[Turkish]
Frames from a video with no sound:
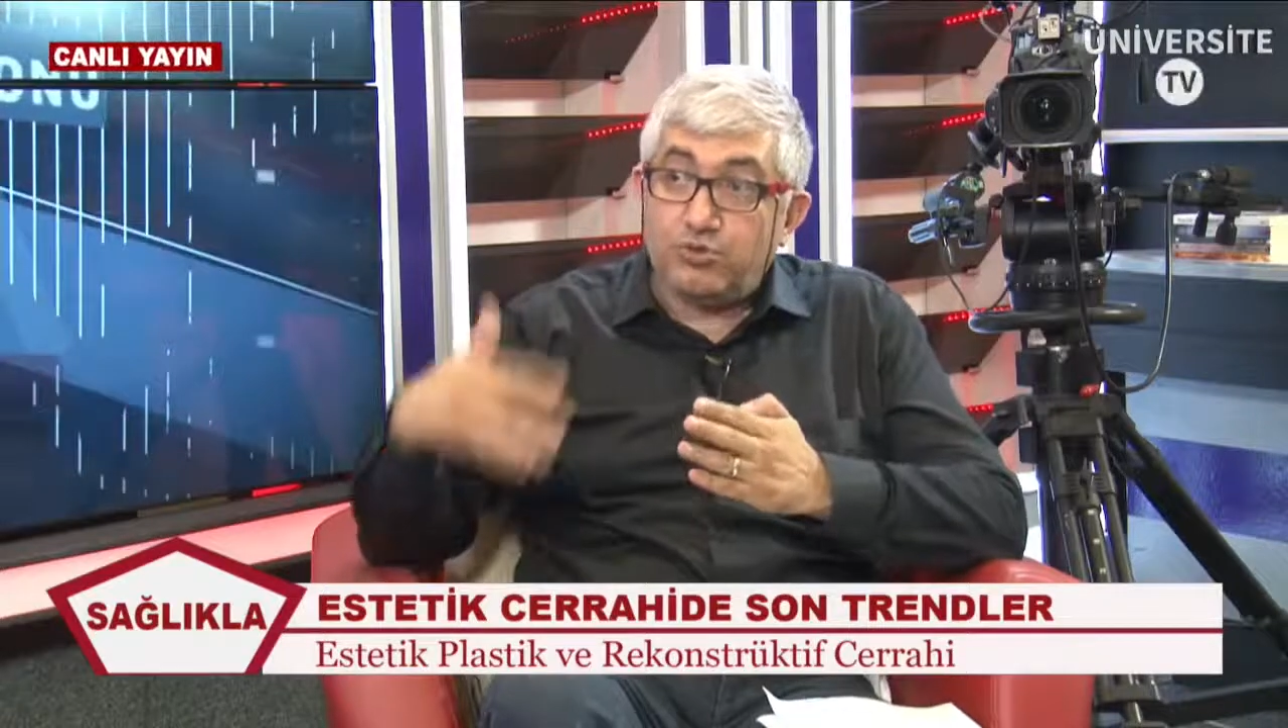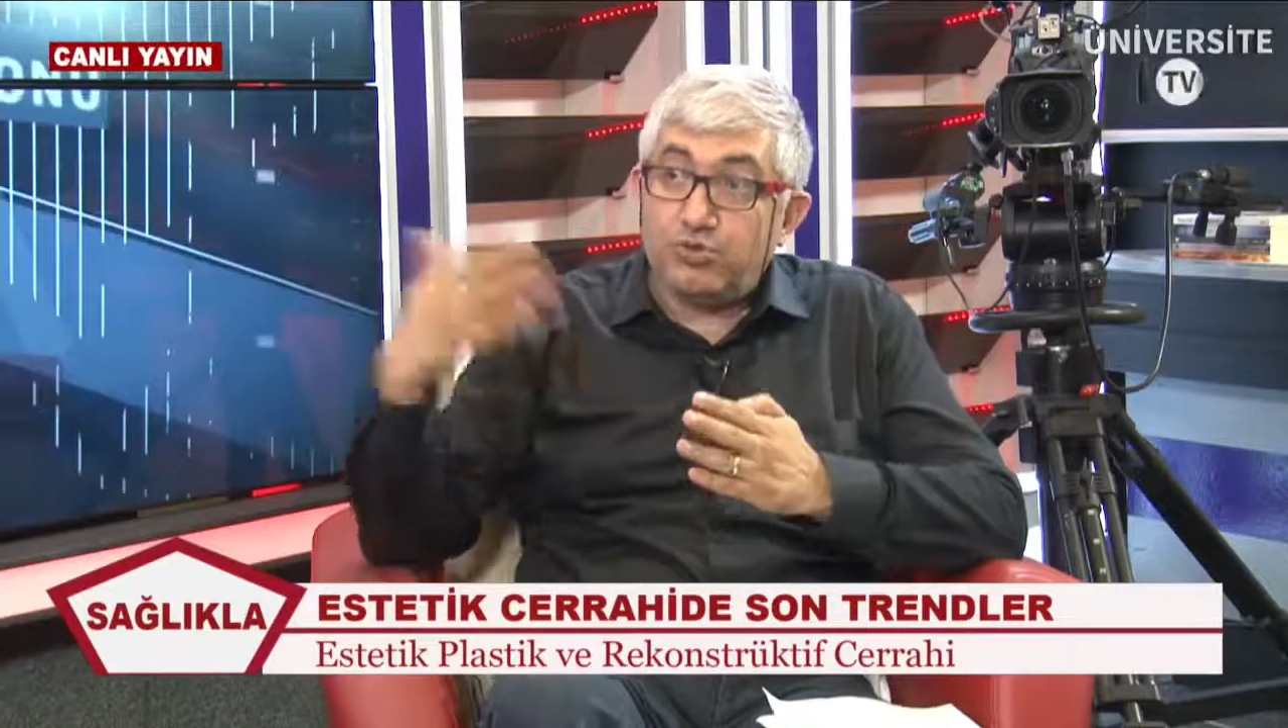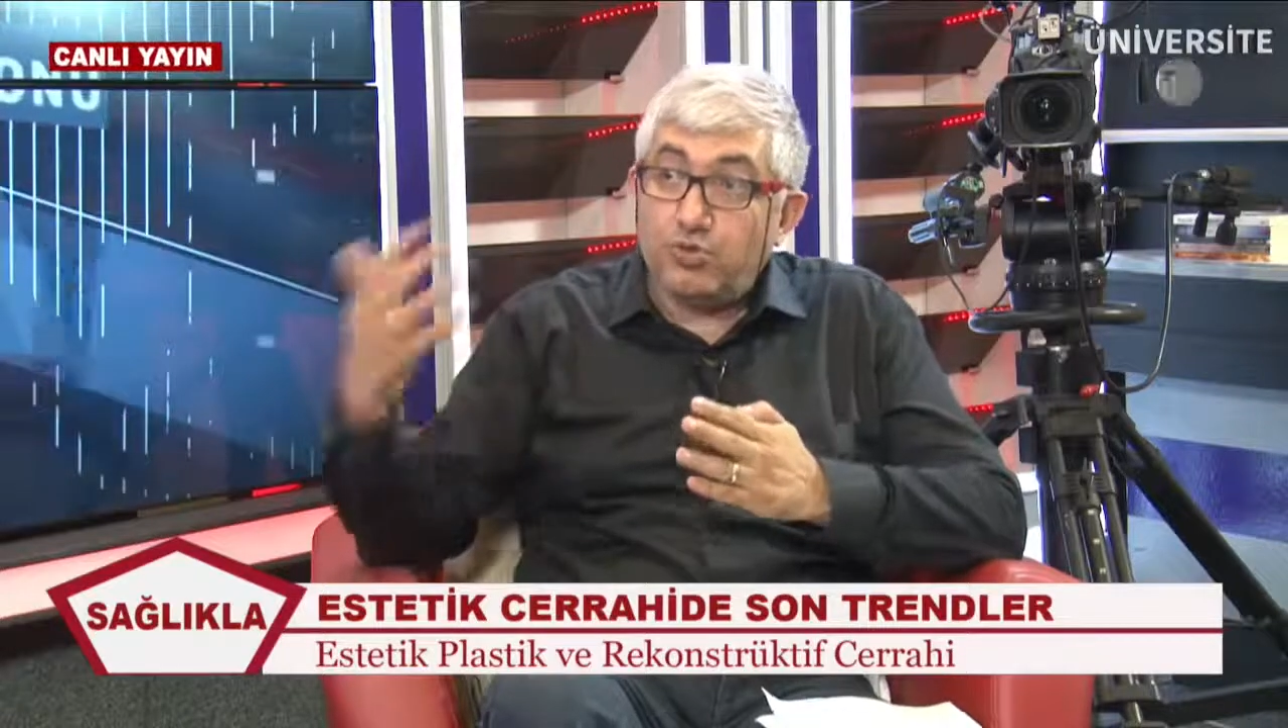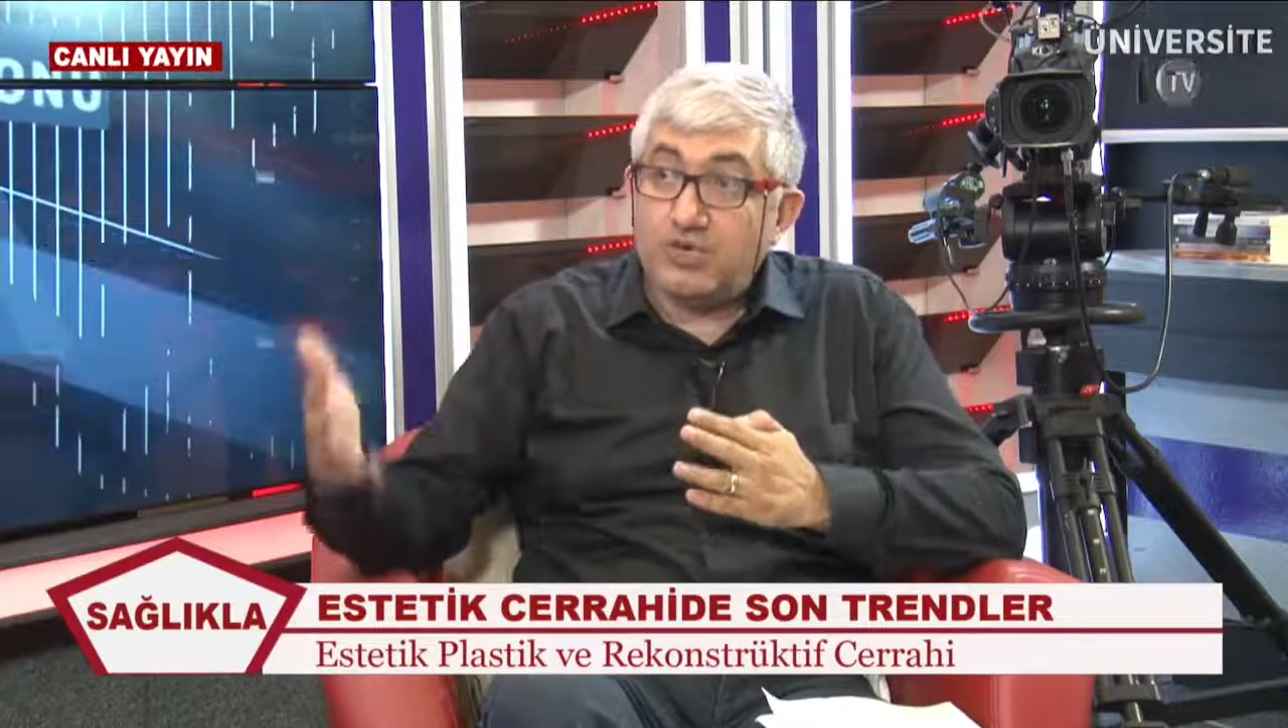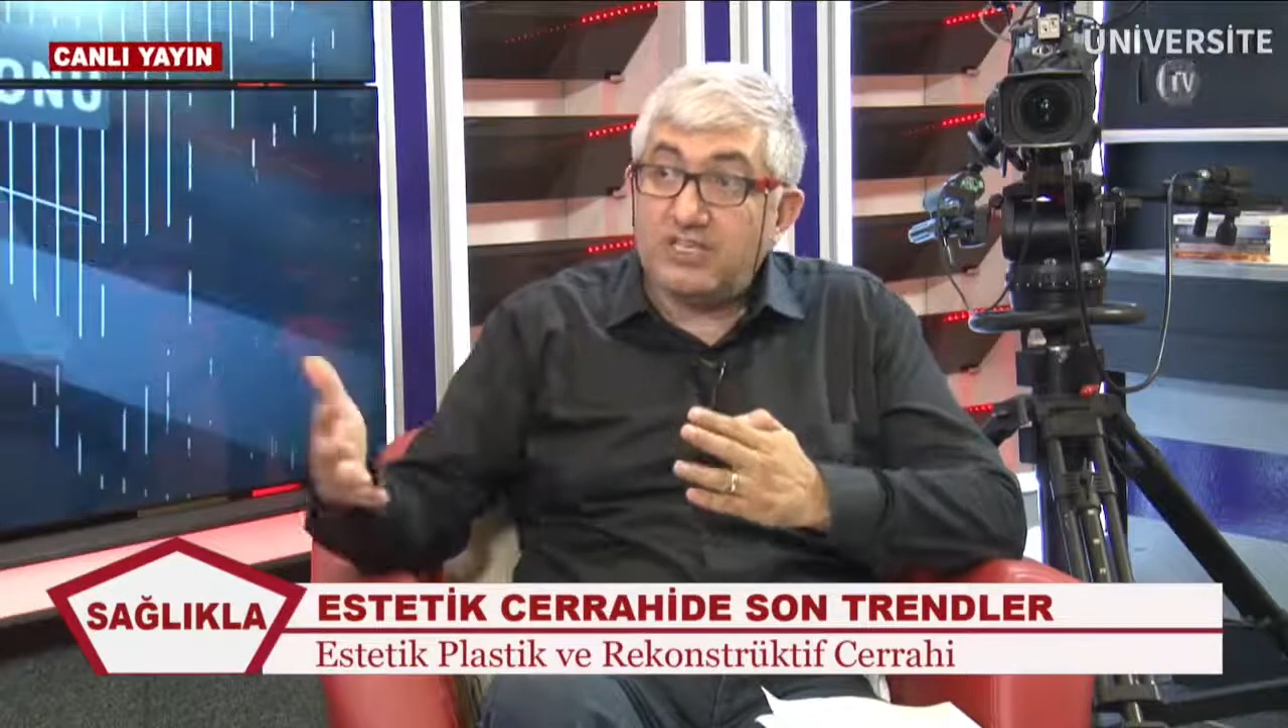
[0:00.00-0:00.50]

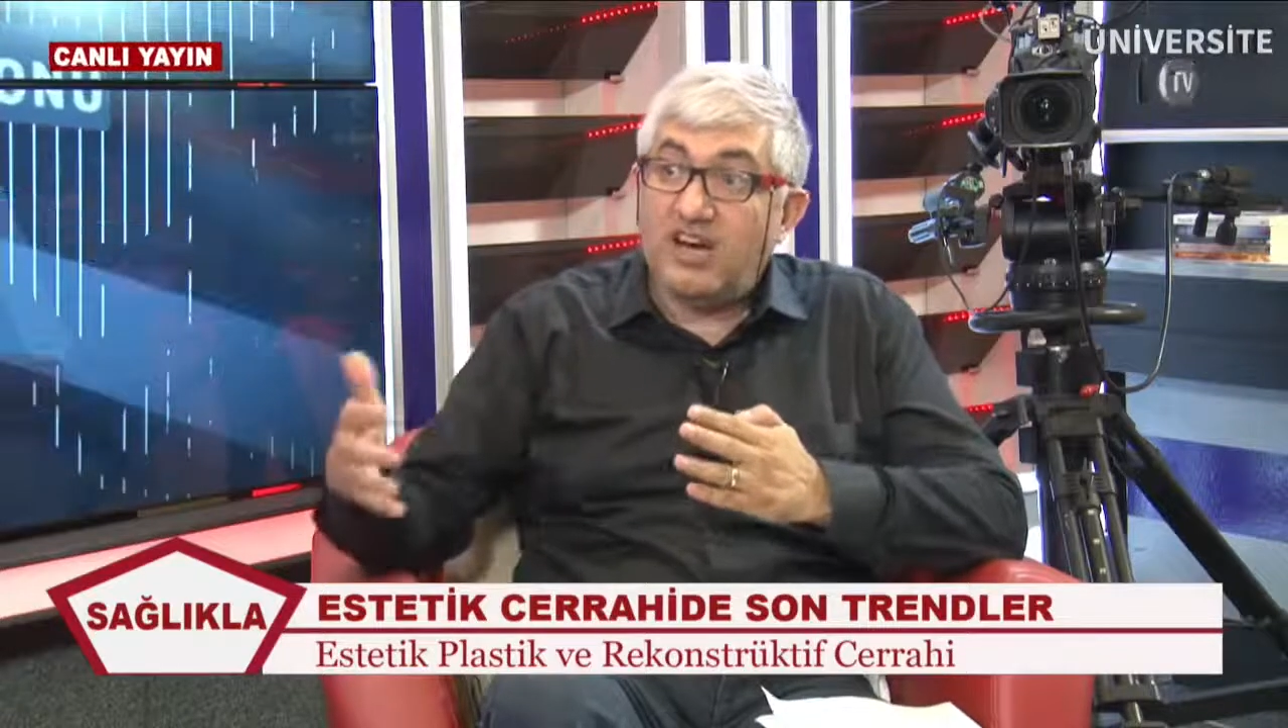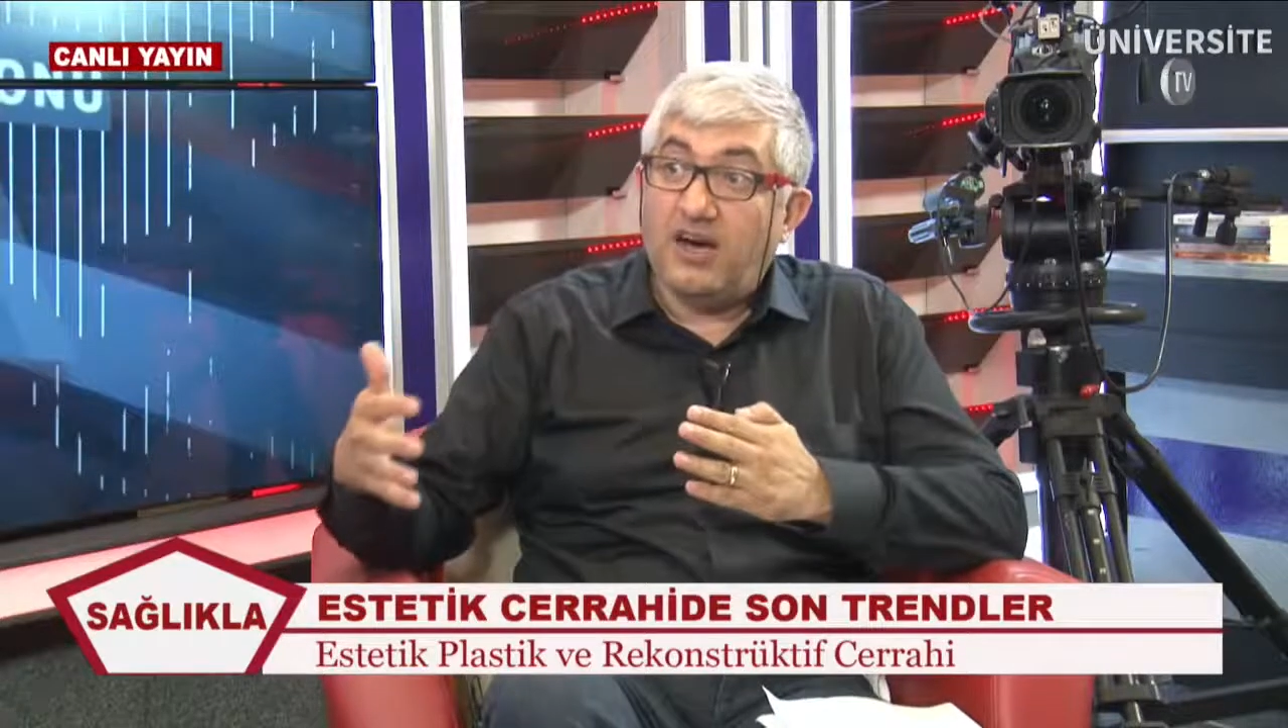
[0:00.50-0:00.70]
üç sonraki